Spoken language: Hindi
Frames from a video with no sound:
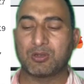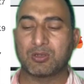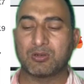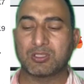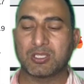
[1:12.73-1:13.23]

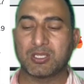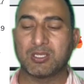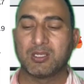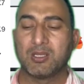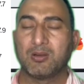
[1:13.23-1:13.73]
करोड़ से
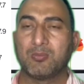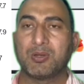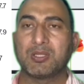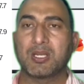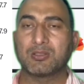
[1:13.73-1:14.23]

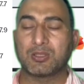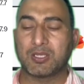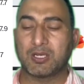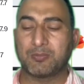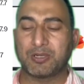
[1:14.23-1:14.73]

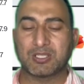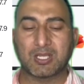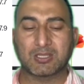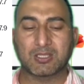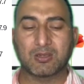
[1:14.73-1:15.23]

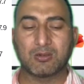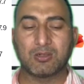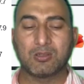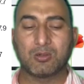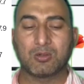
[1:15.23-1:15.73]
1513.7 करोड़
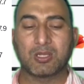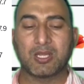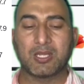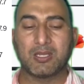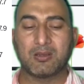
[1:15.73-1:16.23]
हो गया
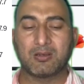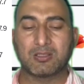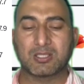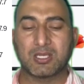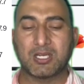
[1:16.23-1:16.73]
है और
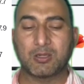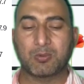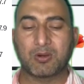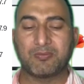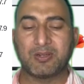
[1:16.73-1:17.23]
इसका नेट
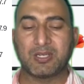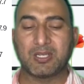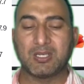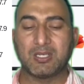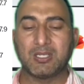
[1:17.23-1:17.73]
प्रॉफिट
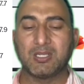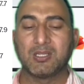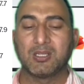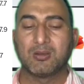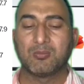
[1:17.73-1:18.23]
ईयरली
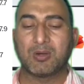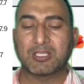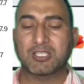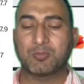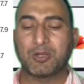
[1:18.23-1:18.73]

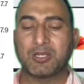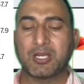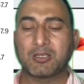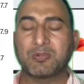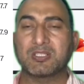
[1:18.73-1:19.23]
बासठ
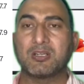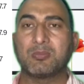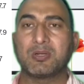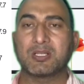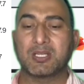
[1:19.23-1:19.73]
परसेंट
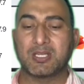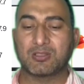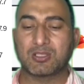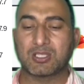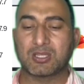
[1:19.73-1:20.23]
बढ़कर एक
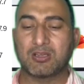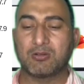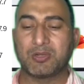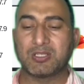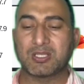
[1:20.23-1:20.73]

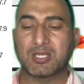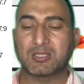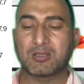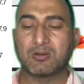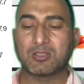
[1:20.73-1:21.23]

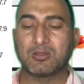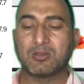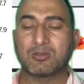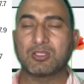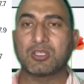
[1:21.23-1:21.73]
करोड़ से दो